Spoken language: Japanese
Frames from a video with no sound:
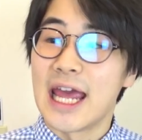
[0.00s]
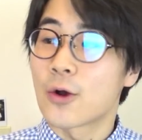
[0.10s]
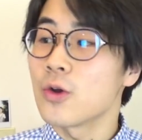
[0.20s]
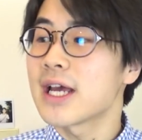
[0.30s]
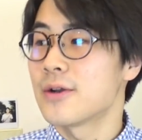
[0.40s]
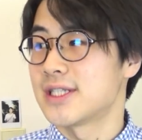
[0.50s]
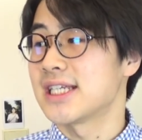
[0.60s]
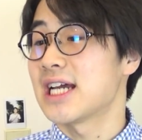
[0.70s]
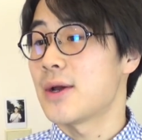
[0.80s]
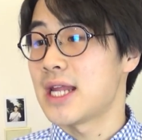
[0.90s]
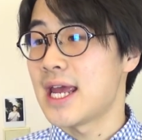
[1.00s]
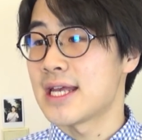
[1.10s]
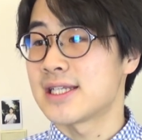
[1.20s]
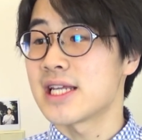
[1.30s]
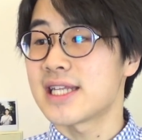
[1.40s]
え今回の赤外は
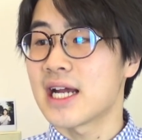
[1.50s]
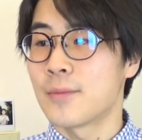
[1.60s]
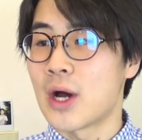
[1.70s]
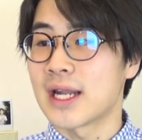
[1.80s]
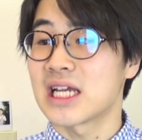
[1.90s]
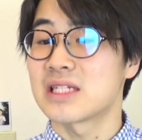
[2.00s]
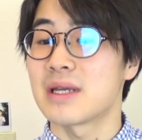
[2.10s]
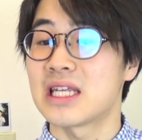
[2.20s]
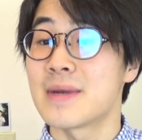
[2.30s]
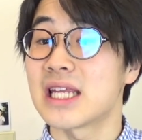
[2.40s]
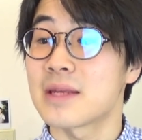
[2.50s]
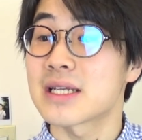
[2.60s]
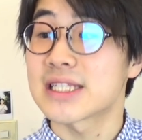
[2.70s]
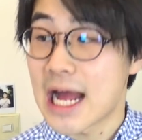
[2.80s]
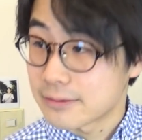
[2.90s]
ね先生がもうあらかじめ決めてきました